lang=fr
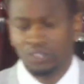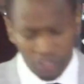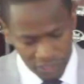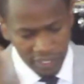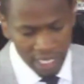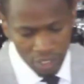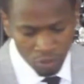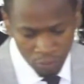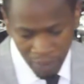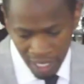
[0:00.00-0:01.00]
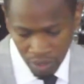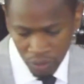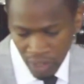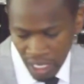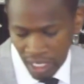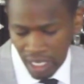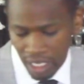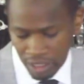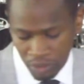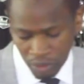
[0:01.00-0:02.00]
C'est cela qu'on parle de la,
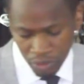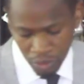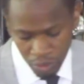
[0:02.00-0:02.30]
de,